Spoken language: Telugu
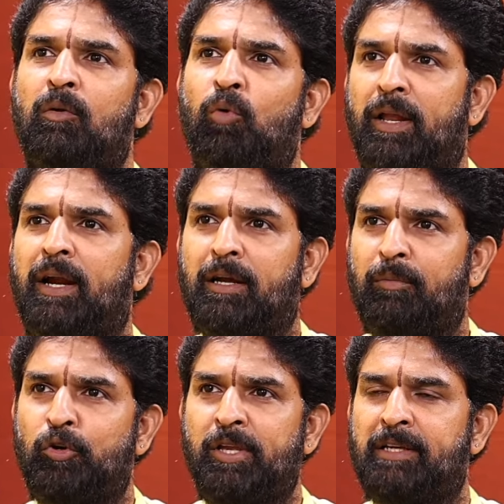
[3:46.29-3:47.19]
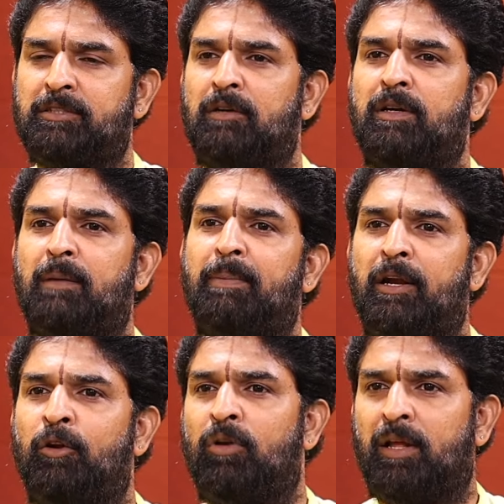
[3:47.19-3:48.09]
ఒంటి గంటకు భోజనం చేస్తామంటే
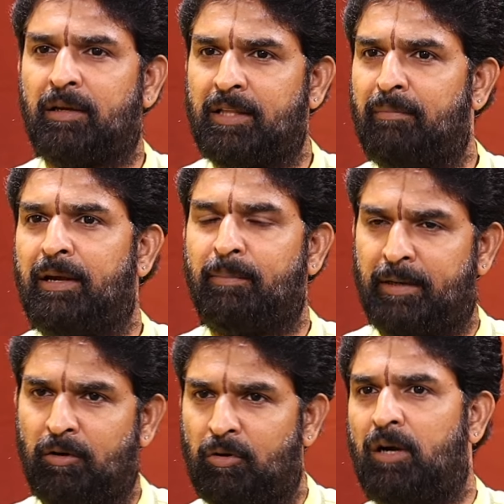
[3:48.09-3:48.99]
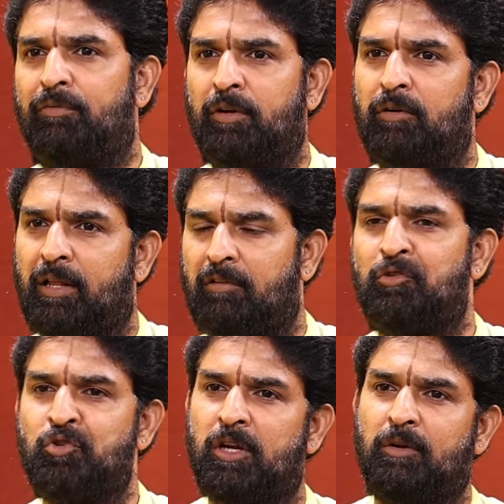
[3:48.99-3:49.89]
పన్నెండున్నరకు దాన్ని బయట పెట్టాలి ఒక హాఫ్ అన్ అవర్ ఇరవై
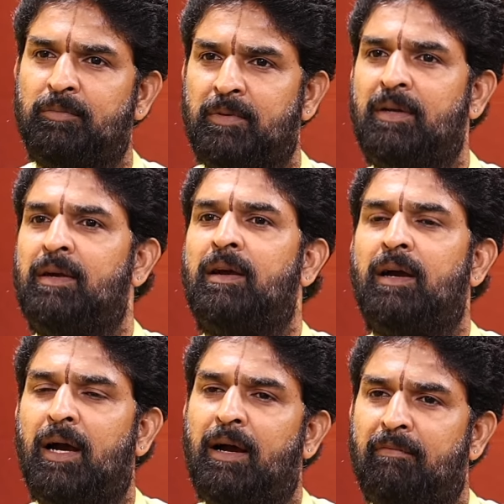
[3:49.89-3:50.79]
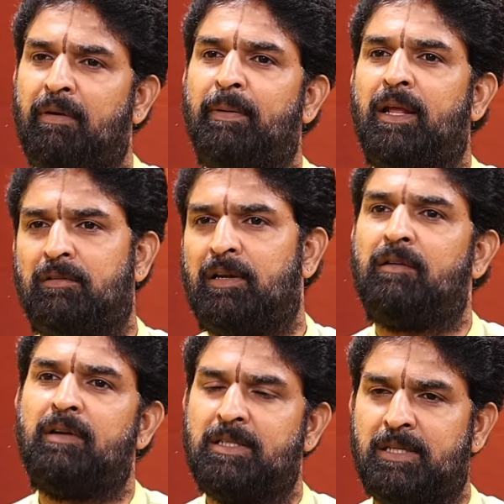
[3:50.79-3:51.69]
నిమిషాలు ఆ
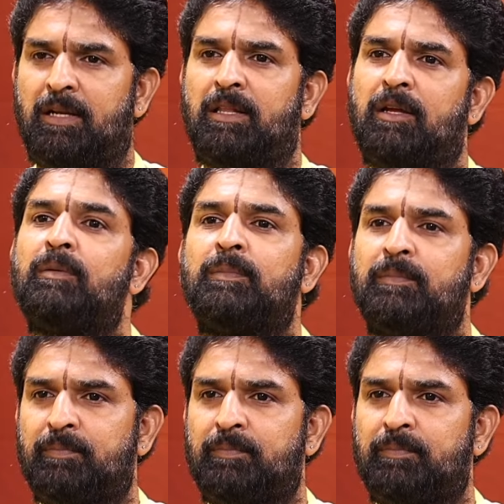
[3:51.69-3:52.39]
విపరీతమైనటువంటి చల్లదనం